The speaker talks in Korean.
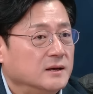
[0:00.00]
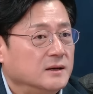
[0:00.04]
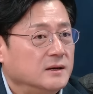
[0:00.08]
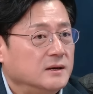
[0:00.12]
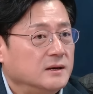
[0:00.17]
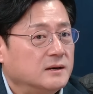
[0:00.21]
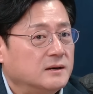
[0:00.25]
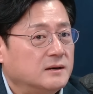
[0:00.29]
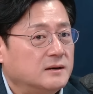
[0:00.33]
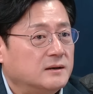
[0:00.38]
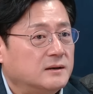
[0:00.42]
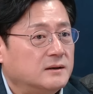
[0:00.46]

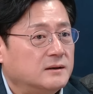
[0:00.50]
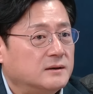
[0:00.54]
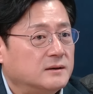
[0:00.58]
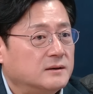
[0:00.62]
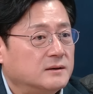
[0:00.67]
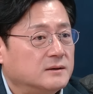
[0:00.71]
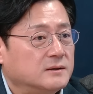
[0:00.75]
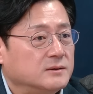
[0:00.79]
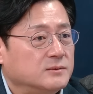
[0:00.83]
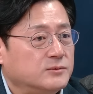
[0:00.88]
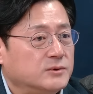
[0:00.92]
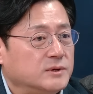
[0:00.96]

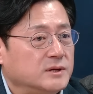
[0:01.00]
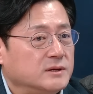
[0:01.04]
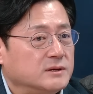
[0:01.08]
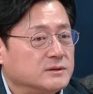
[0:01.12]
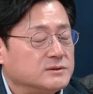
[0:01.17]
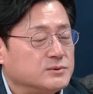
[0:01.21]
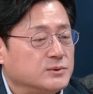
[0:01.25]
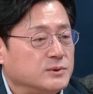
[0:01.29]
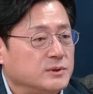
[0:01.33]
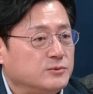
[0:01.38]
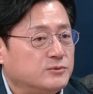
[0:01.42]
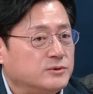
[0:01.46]
어 우리
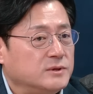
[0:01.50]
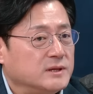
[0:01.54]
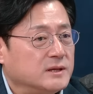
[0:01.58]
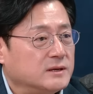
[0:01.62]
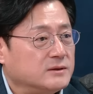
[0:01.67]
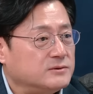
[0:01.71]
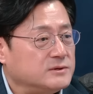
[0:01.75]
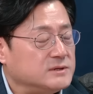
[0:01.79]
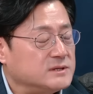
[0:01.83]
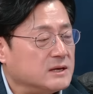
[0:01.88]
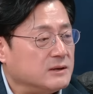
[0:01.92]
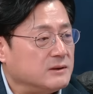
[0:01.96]
소위
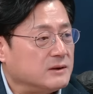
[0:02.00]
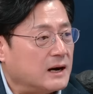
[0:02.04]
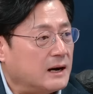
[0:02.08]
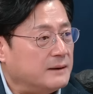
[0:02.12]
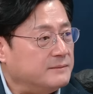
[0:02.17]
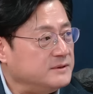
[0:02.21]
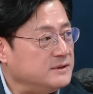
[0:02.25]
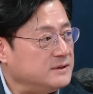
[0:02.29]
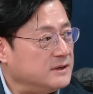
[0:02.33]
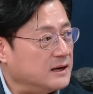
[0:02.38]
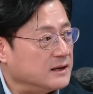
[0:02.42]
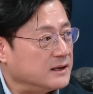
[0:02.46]
우리나 우리 사회
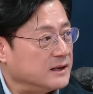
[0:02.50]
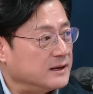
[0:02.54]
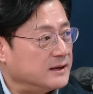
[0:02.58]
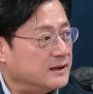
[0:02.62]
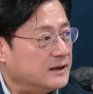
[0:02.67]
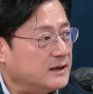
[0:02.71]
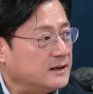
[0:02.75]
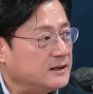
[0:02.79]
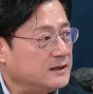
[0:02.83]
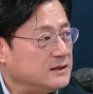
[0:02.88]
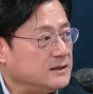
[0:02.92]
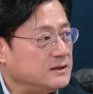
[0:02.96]
갑을
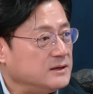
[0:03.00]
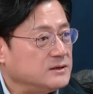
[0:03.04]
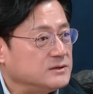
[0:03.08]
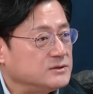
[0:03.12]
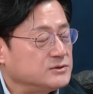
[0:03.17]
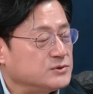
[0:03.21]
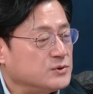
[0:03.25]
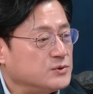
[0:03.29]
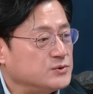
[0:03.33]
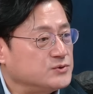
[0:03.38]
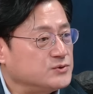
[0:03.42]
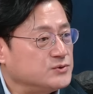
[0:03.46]
관계나 예.
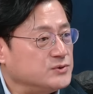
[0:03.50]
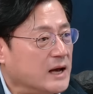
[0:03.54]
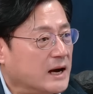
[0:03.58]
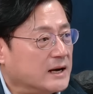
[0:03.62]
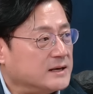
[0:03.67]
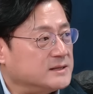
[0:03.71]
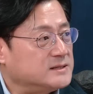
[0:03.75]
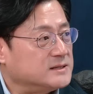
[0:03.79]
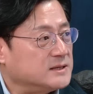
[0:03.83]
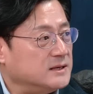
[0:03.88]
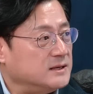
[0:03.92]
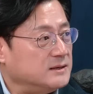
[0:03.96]
소수
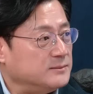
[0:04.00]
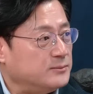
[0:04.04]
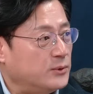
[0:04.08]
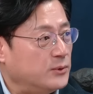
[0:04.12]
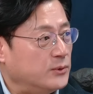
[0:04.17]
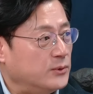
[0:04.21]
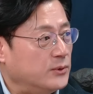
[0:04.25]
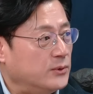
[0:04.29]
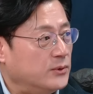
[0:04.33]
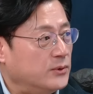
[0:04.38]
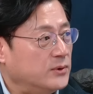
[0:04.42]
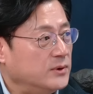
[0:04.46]
약자의
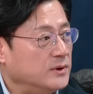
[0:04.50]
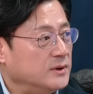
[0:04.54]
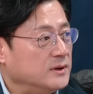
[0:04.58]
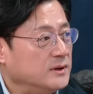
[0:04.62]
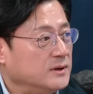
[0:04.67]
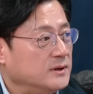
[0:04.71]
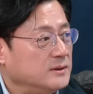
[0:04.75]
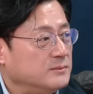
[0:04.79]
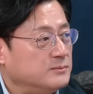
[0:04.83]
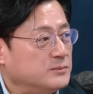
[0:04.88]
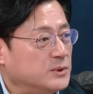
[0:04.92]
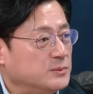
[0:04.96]
보호
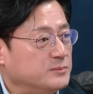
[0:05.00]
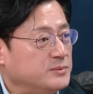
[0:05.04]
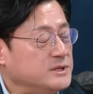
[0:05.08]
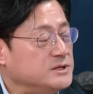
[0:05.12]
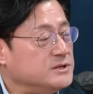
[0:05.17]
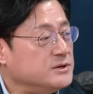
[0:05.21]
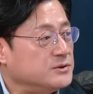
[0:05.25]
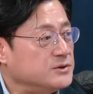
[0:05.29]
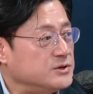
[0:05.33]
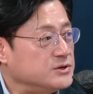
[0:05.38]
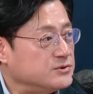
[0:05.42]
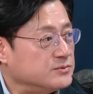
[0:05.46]
뭐
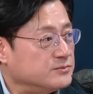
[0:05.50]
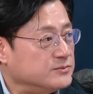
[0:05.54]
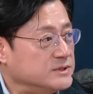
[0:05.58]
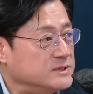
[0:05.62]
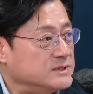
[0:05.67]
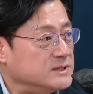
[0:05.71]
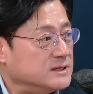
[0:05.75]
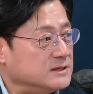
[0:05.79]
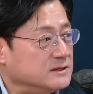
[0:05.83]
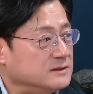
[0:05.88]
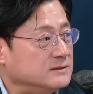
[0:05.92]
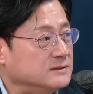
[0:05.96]
비정규직
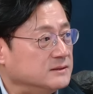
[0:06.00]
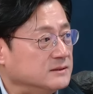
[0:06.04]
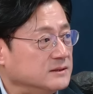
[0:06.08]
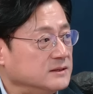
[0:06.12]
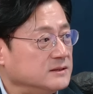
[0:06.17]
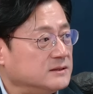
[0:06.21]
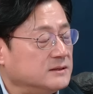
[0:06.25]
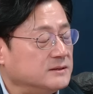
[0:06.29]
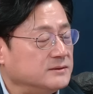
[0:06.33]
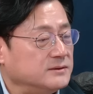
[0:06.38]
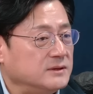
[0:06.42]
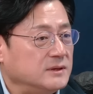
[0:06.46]
문제 네. 등등 네.
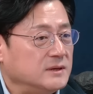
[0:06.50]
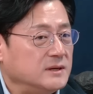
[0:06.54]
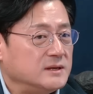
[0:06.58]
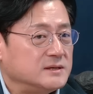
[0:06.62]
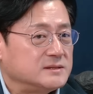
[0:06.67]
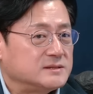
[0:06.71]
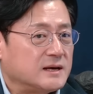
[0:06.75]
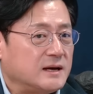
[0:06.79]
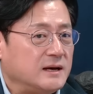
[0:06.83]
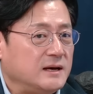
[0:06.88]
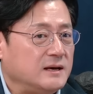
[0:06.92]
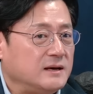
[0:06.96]
이런
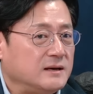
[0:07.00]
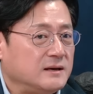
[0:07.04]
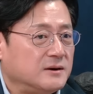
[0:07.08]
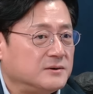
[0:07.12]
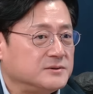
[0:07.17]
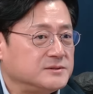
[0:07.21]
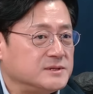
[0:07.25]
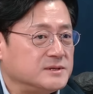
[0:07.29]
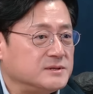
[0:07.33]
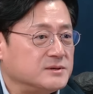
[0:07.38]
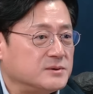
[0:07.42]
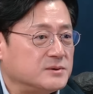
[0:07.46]
사회
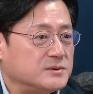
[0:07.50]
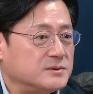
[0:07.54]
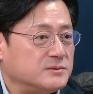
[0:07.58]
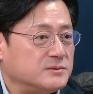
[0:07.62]
경제적